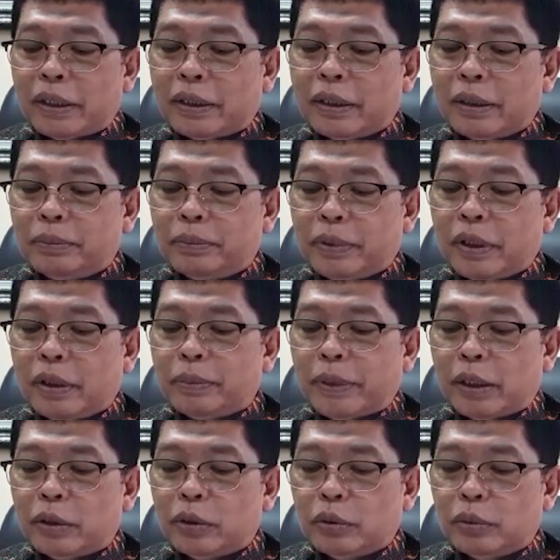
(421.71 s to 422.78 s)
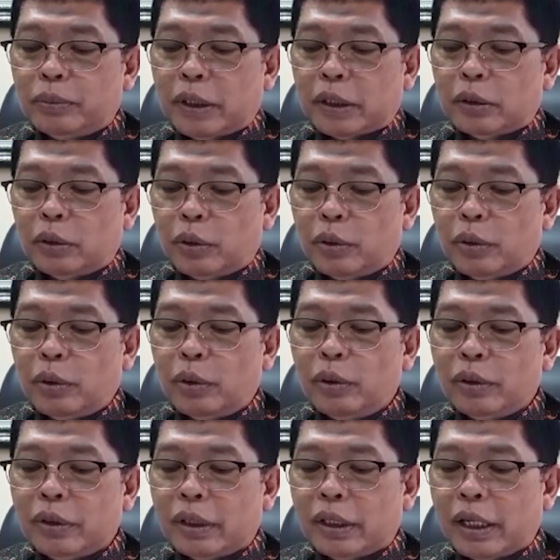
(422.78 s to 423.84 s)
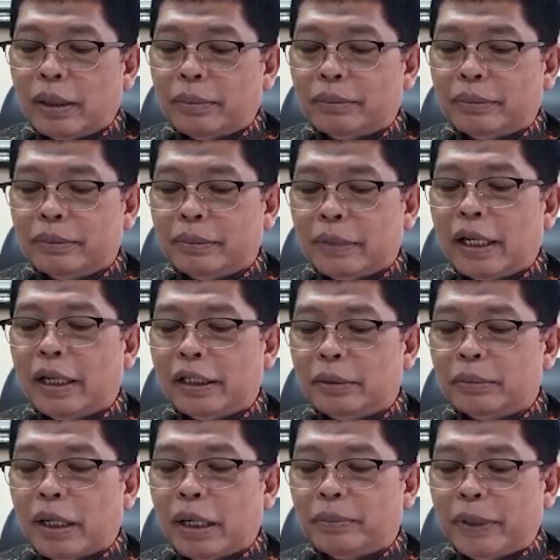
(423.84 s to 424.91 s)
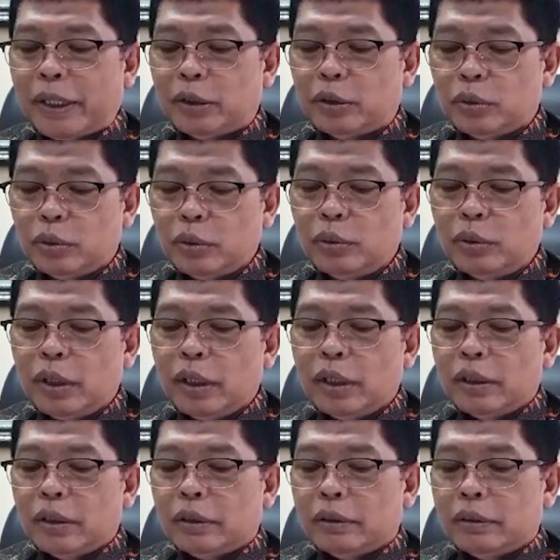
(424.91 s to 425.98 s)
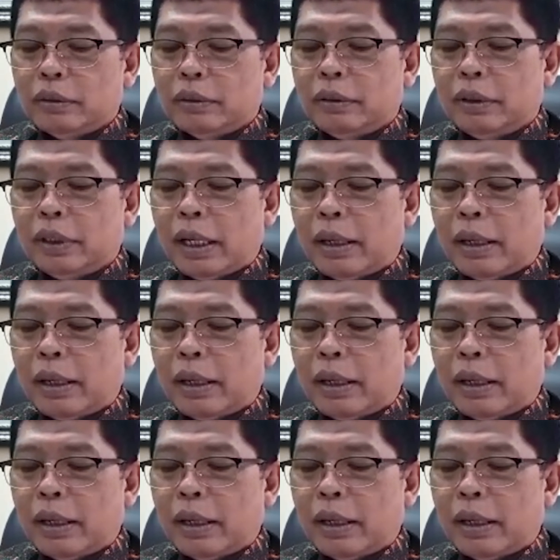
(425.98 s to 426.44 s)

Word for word: geprek bensu plus logo 6 eh 5 bensu 6